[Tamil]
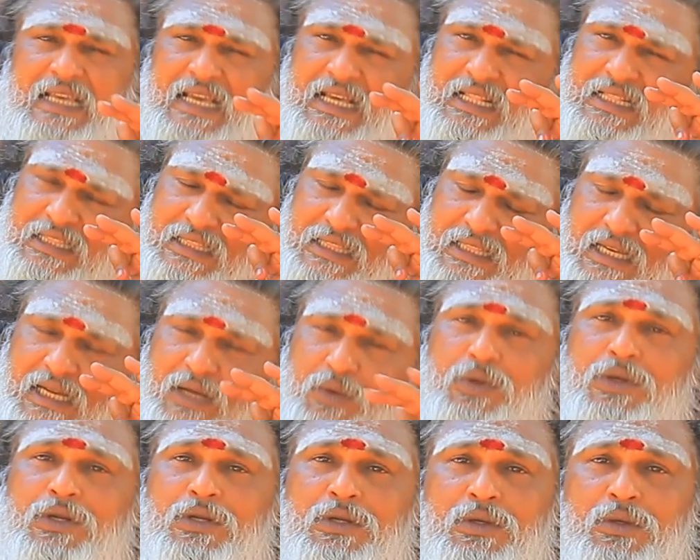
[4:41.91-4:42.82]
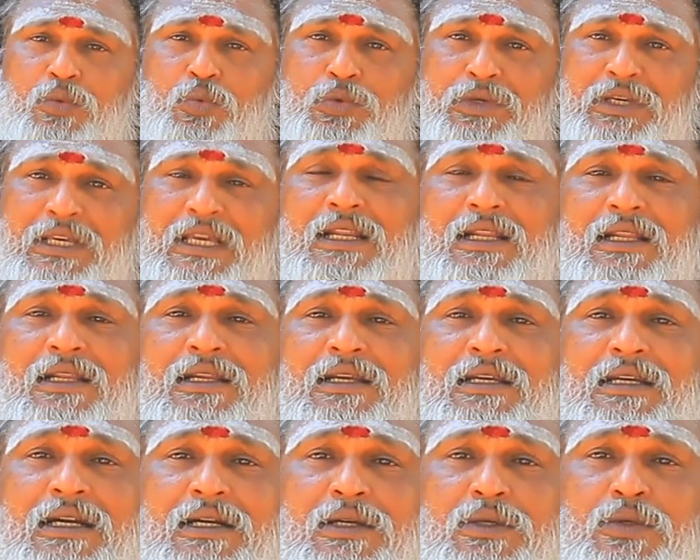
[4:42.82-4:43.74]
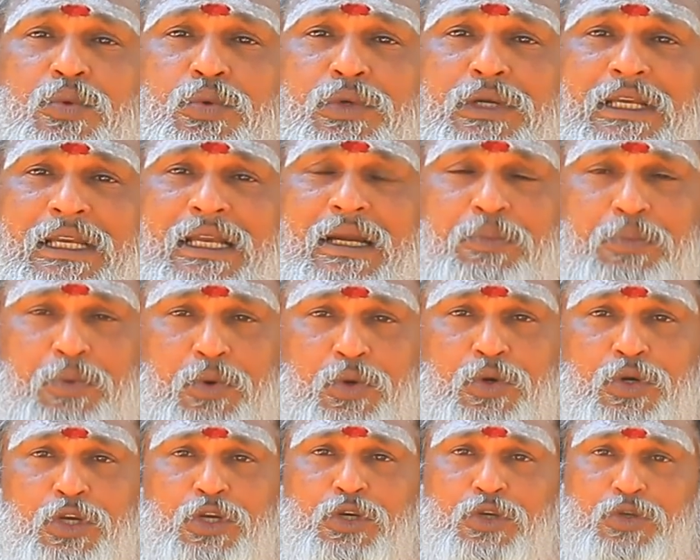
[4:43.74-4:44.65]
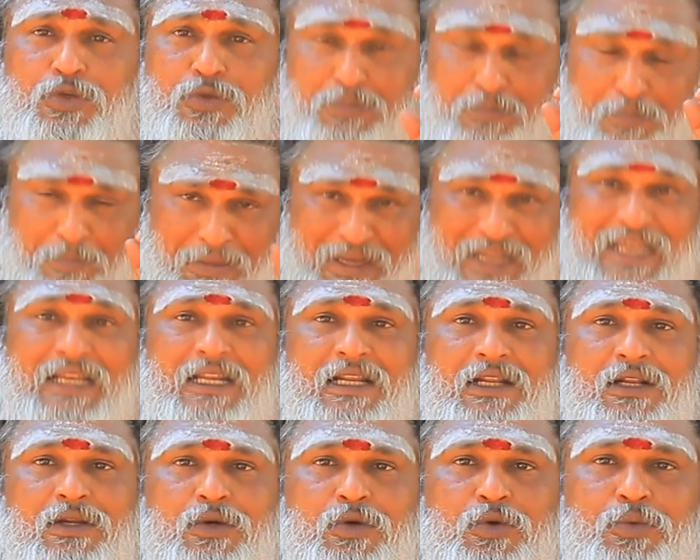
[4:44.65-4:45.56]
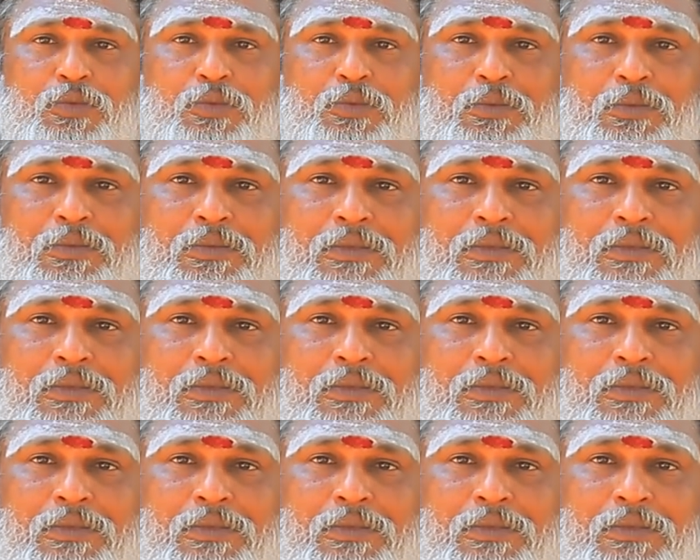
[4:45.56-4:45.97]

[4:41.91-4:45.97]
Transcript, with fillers: எந்த ஒரு உயிர் இருக்கக்கூடிய பொருளுக்கும் பெயர் இருக்கும்